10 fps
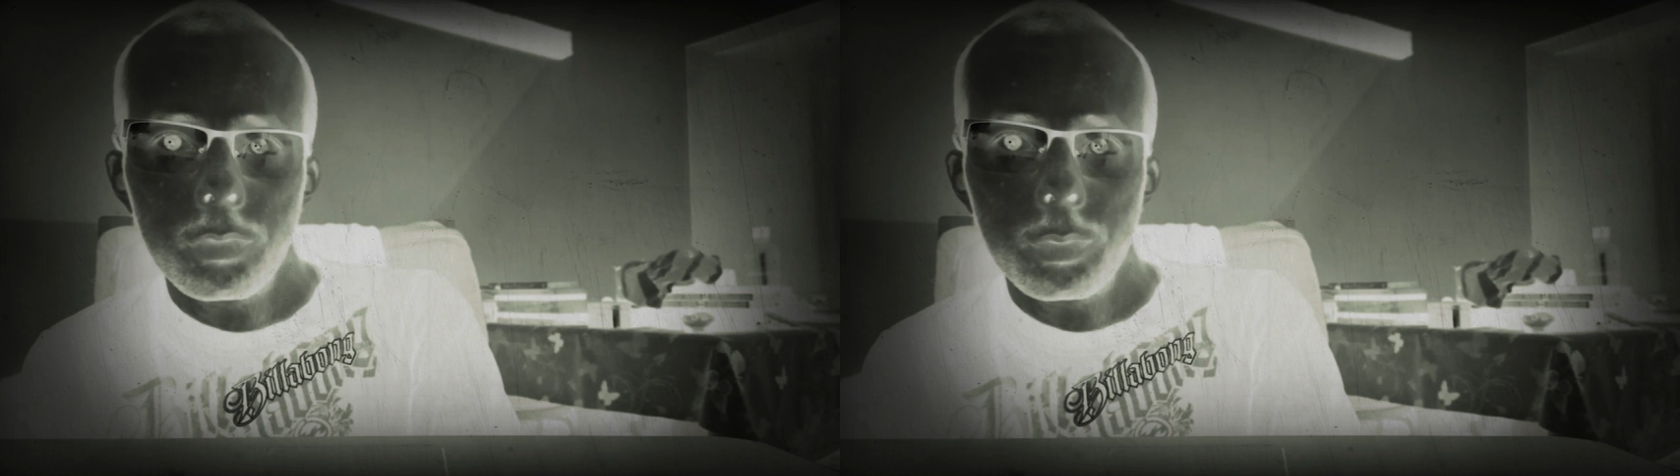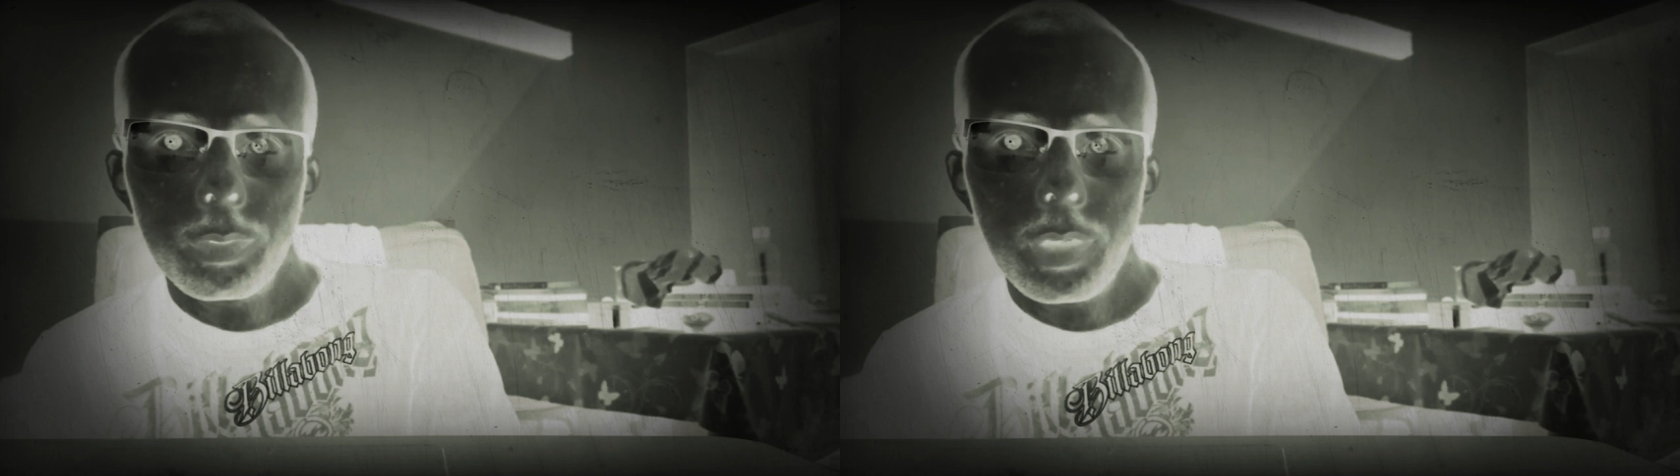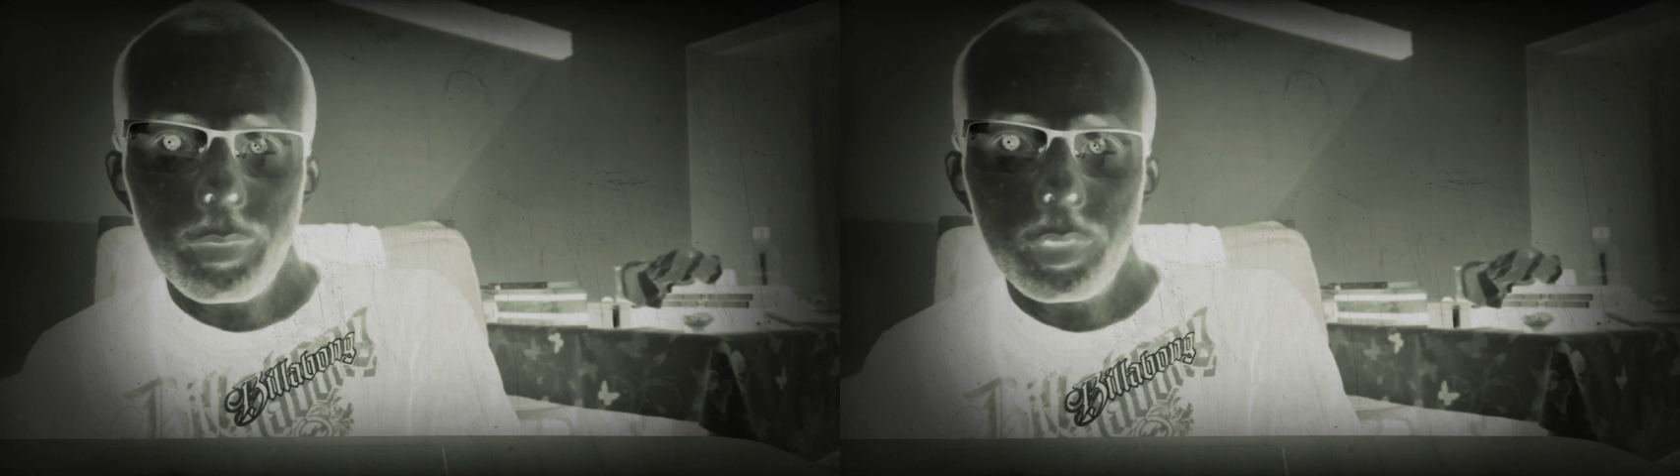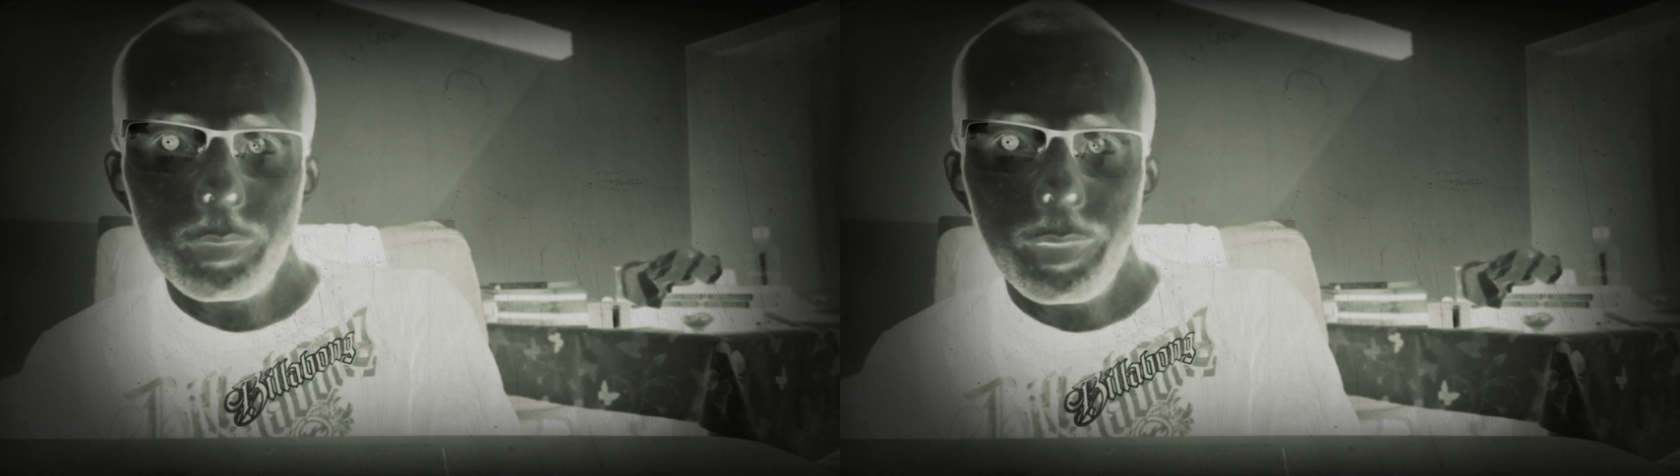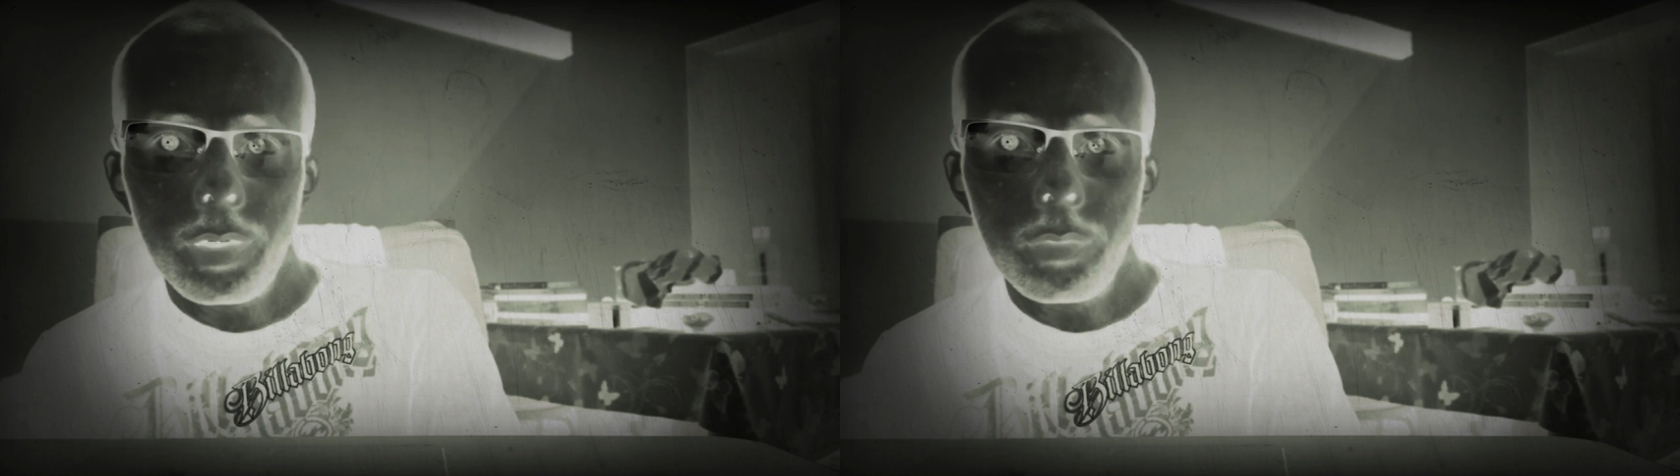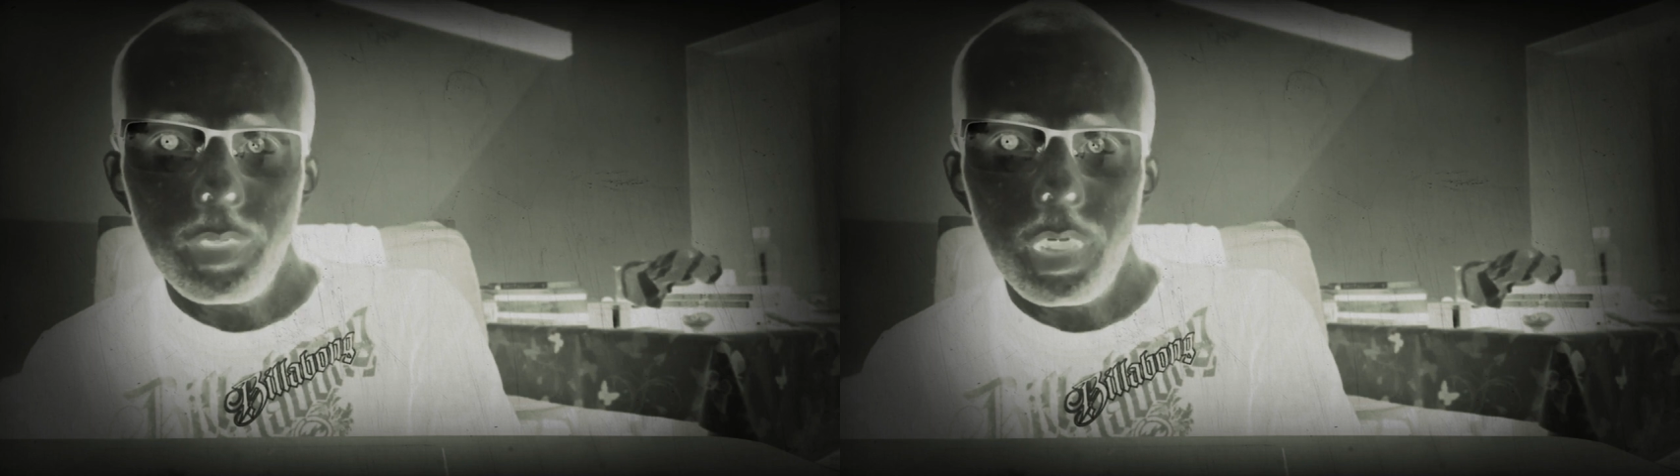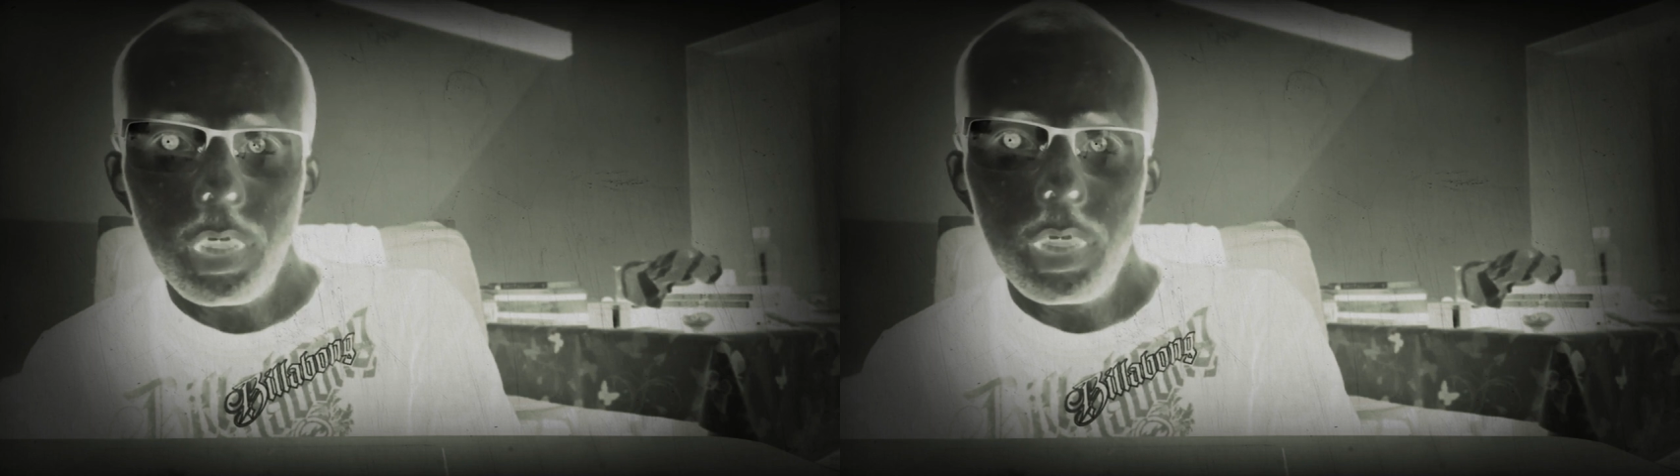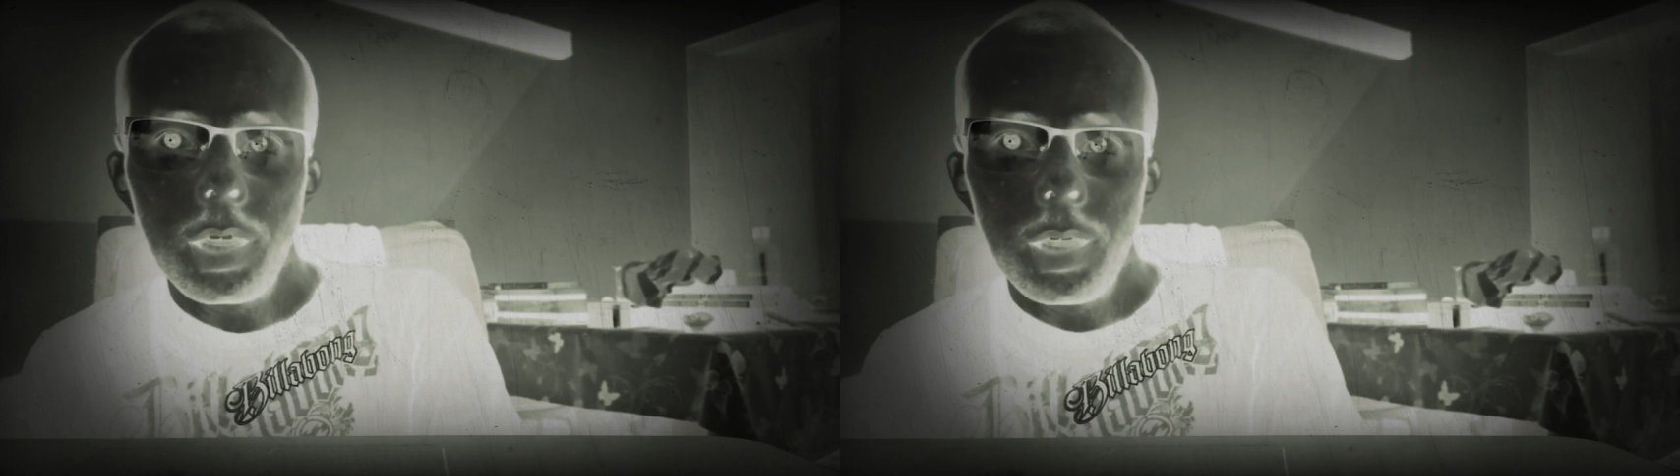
du programme de Paluna,